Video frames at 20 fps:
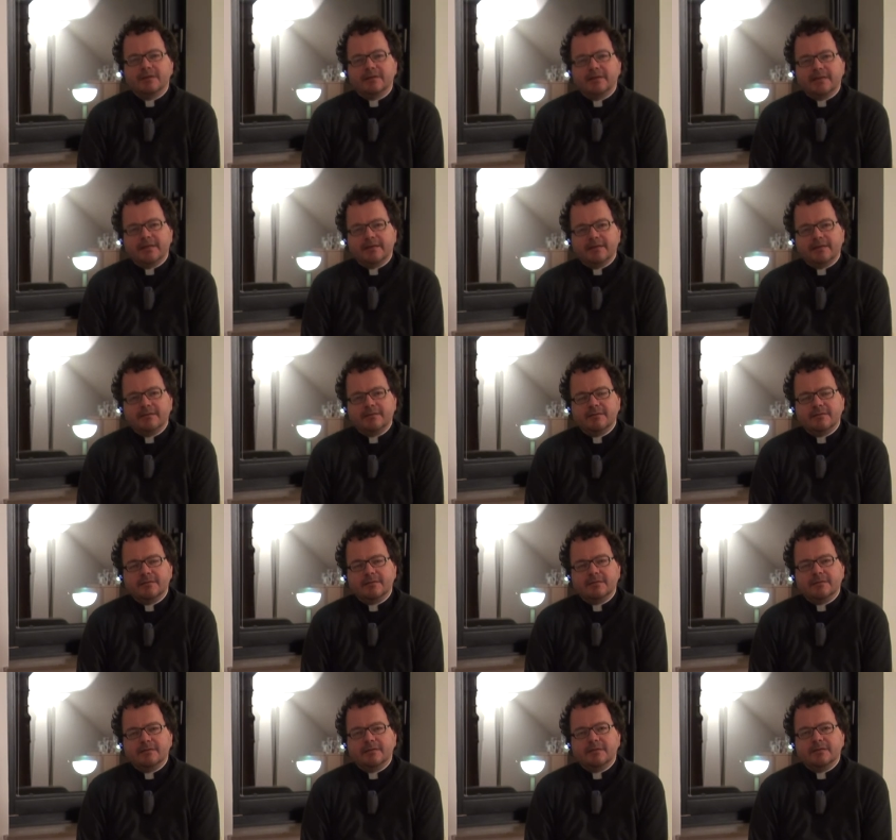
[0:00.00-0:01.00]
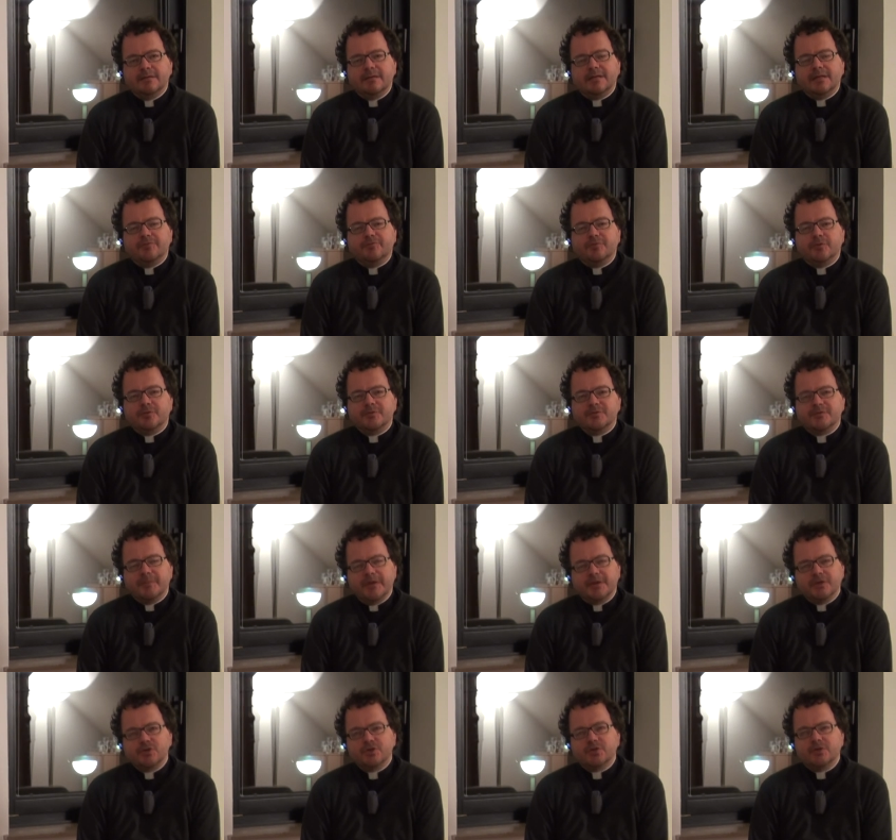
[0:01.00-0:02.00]
Der, der für uns
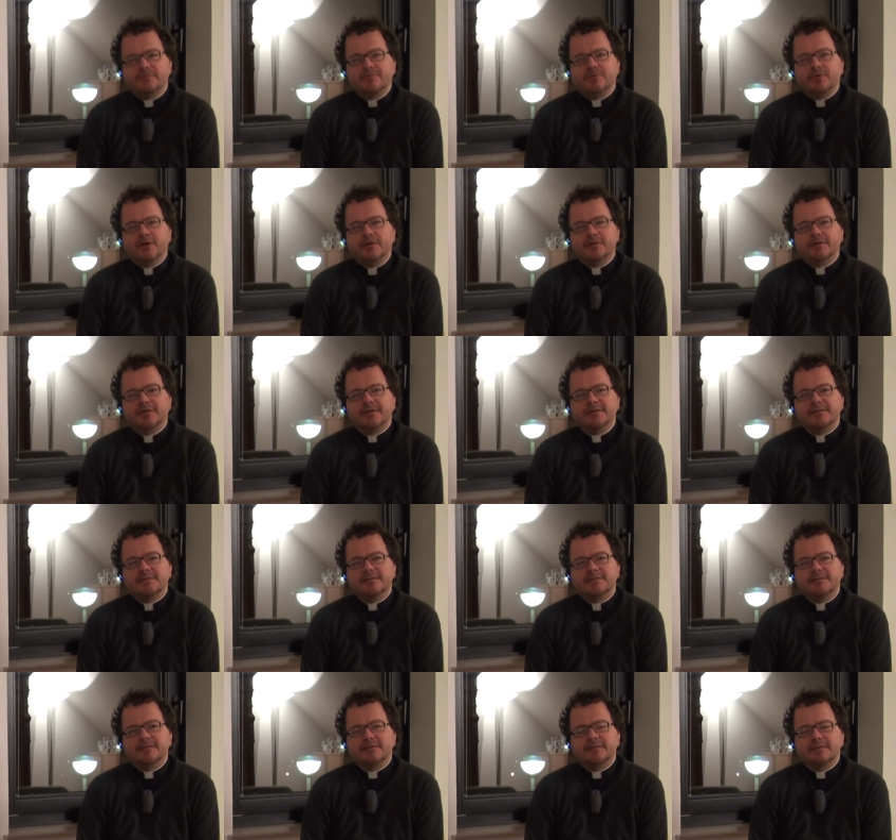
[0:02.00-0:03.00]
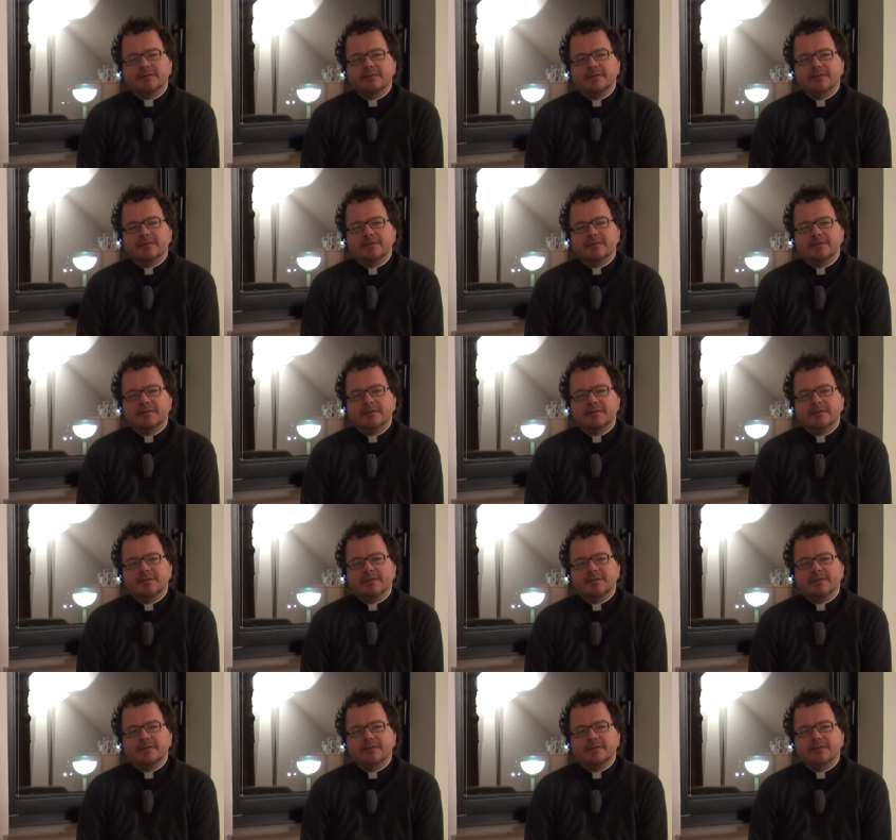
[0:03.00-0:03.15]
Mensch geworden ist,